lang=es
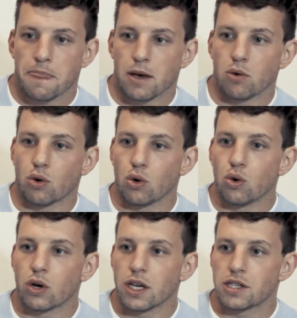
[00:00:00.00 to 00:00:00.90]
es un
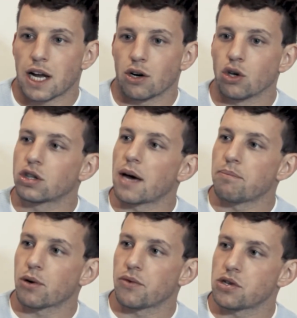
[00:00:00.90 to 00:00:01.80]
club quizás no
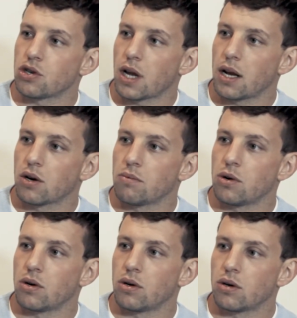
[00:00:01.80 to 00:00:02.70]
tan profesional
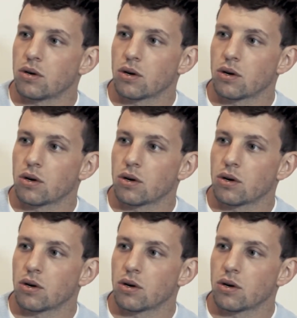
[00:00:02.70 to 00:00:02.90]
como,